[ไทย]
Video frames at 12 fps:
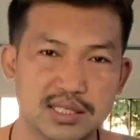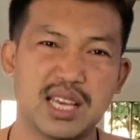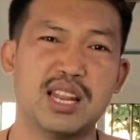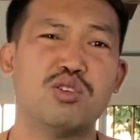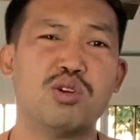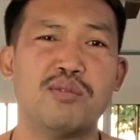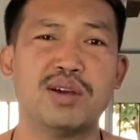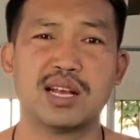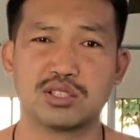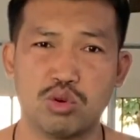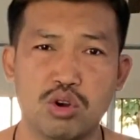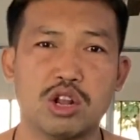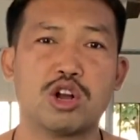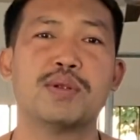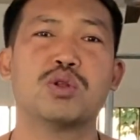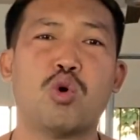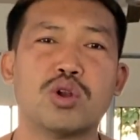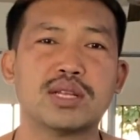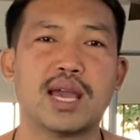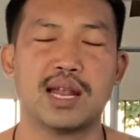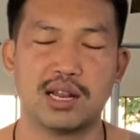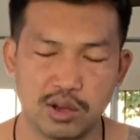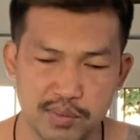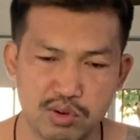แต่ด้วยความว่านักโทษแล้วก็เป็นคนไง
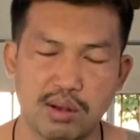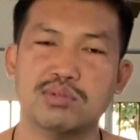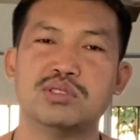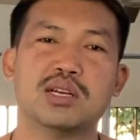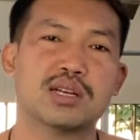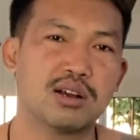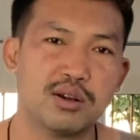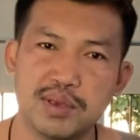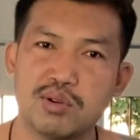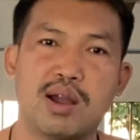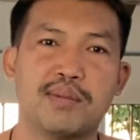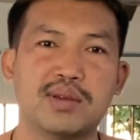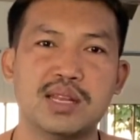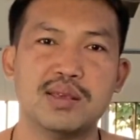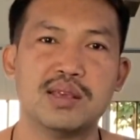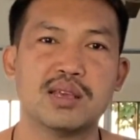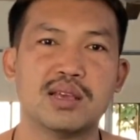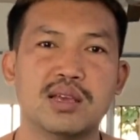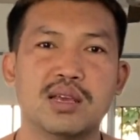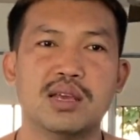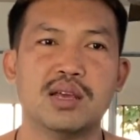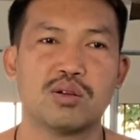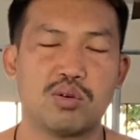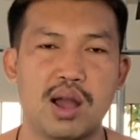แล้วก็มีความรู้สึกแล้วก็มีความไม่นี่
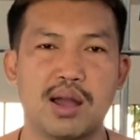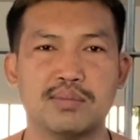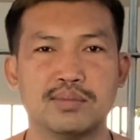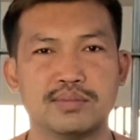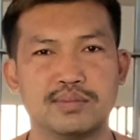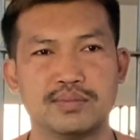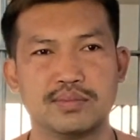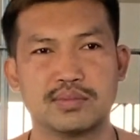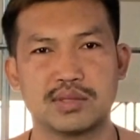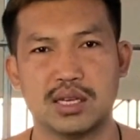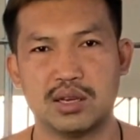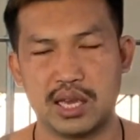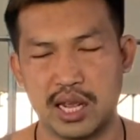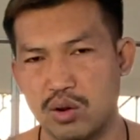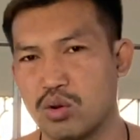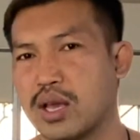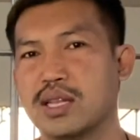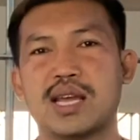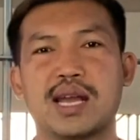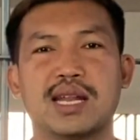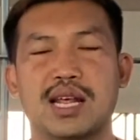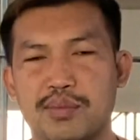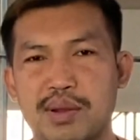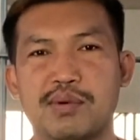ความเห็นอกเห็นใจกัน
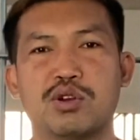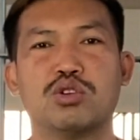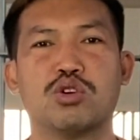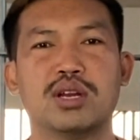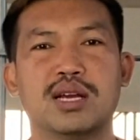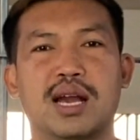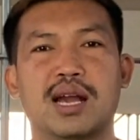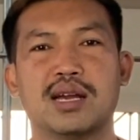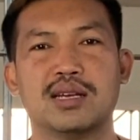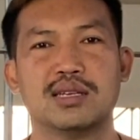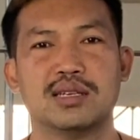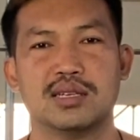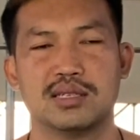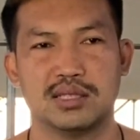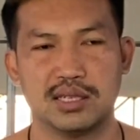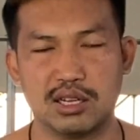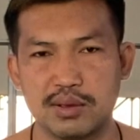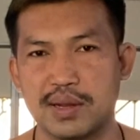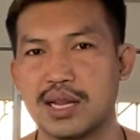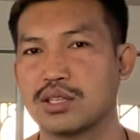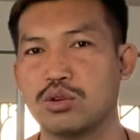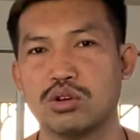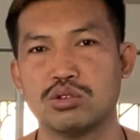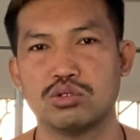นะเราเป็นมนุษย์คนหนึ่งอ่ะถึงจะเป็นนัก
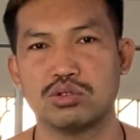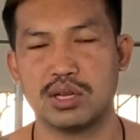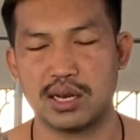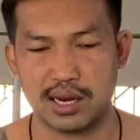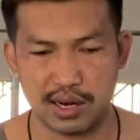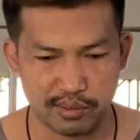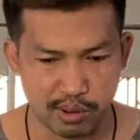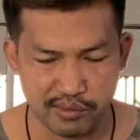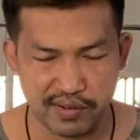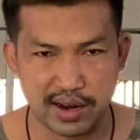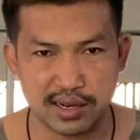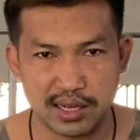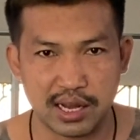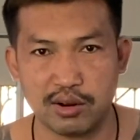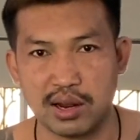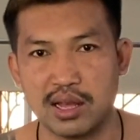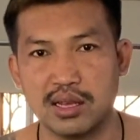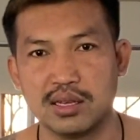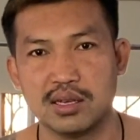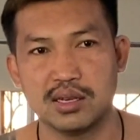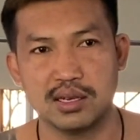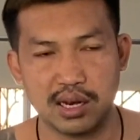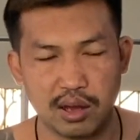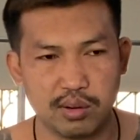โทษอยู่จุดนั้นนะเราพอฟังเรื่องเขานะ
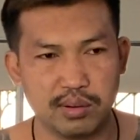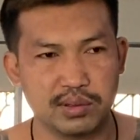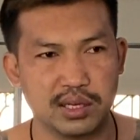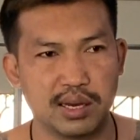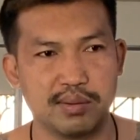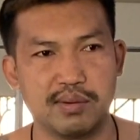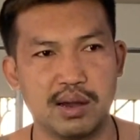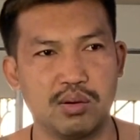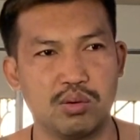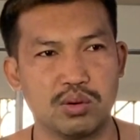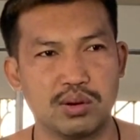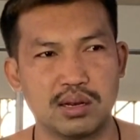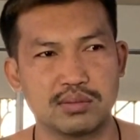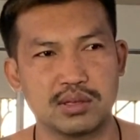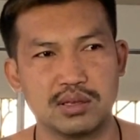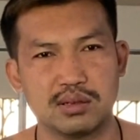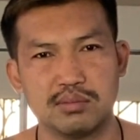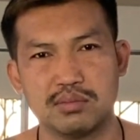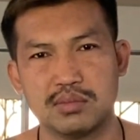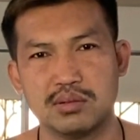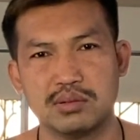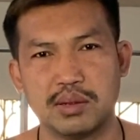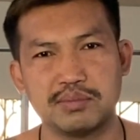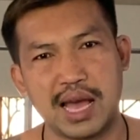เราถึงกับแบบว่าโอ้มัน
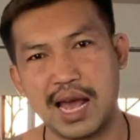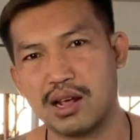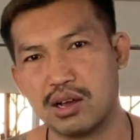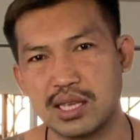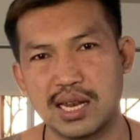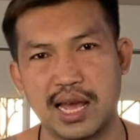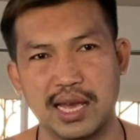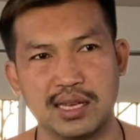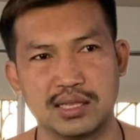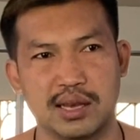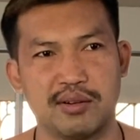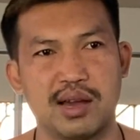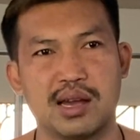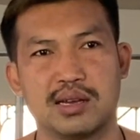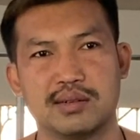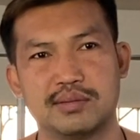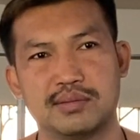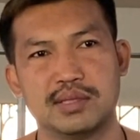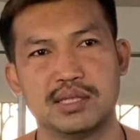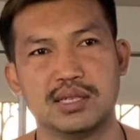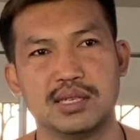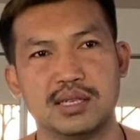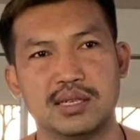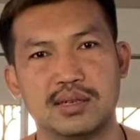น้ำตาเราก็จะไหลแต่ว่า
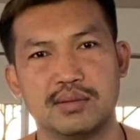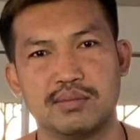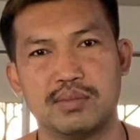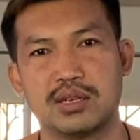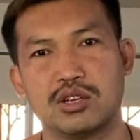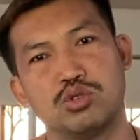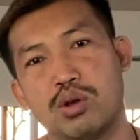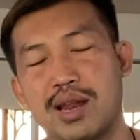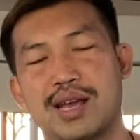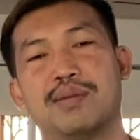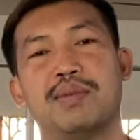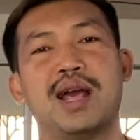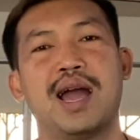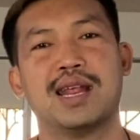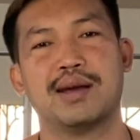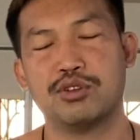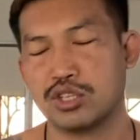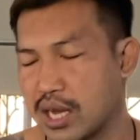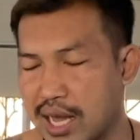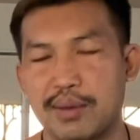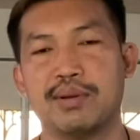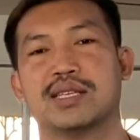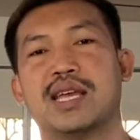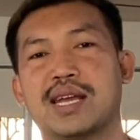มันก็ช่วยอะไรกันไม่ได้นะครับนอกจากให้
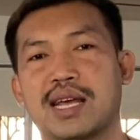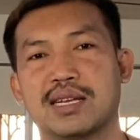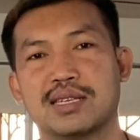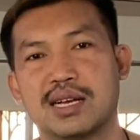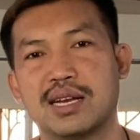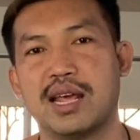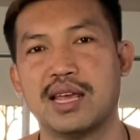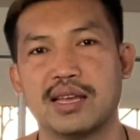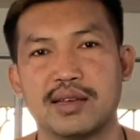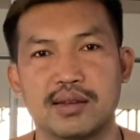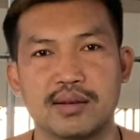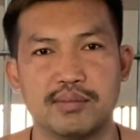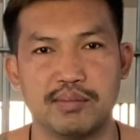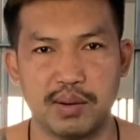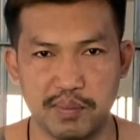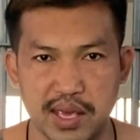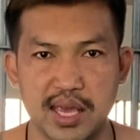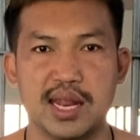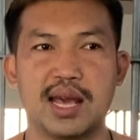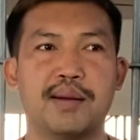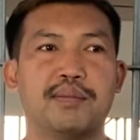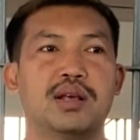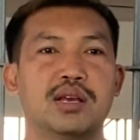กำลังใจกันข้างในมันมีนะครับ